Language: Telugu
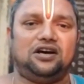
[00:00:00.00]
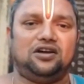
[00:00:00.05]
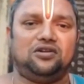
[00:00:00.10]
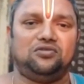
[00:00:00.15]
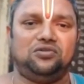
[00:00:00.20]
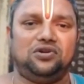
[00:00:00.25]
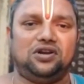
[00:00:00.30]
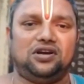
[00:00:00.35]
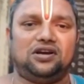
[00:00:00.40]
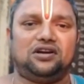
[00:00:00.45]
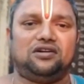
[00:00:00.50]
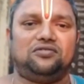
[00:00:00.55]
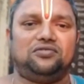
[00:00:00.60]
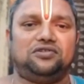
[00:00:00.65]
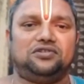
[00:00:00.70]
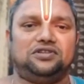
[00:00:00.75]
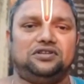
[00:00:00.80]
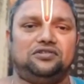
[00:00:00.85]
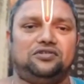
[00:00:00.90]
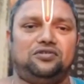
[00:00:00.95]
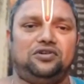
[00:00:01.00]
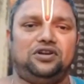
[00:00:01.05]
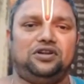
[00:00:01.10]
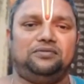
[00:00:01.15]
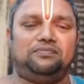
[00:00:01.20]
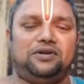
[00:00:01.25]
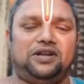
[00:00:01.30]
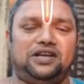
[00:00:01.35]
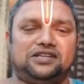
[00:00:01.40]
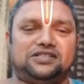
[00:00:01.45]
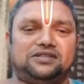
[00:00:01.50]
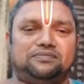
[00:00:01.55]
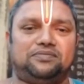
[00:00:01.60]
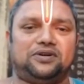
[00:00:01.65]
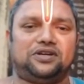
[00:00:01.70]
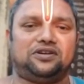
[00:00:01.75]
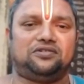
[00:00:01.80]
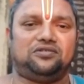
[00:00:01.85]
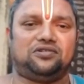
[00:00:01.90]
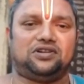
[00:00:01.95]
అరుగులాగా ఉంటుంది హోలీ ప్లేస్
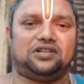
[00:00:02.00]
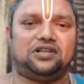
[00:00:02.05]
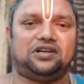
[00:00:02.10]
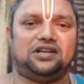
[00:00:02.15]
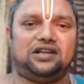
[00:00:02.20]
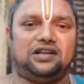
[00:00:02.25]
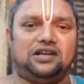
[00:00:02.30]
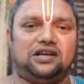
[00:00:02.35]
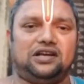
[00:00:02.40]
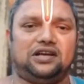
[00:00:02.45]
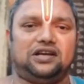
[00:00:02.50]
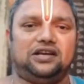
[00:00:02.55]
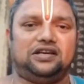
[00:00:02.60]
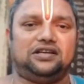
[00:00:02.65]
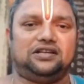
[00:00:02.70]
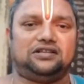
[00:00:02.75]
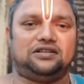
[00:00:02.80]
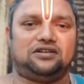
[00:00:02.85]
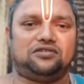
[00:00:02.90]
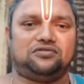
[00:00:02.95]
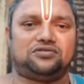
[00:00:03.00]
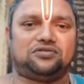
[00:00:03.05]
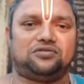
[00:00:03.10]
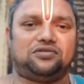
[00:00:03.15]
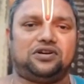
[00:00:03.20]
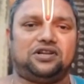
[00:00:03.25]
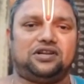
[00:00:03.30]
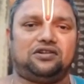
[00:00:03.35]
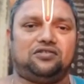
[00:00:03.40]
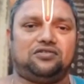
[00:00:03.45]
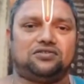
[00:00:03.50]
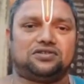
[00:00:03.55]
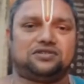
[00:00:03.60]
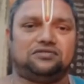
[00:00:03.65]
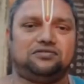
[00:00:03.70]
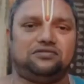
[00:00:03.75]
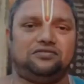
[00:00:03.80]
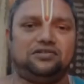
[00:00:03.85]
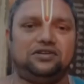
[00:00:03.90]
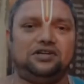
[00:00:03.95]
ఇప్పటికి కూడా దాన్ని అలాగే అందరూ చూడడం
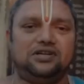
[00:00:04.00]
కోసం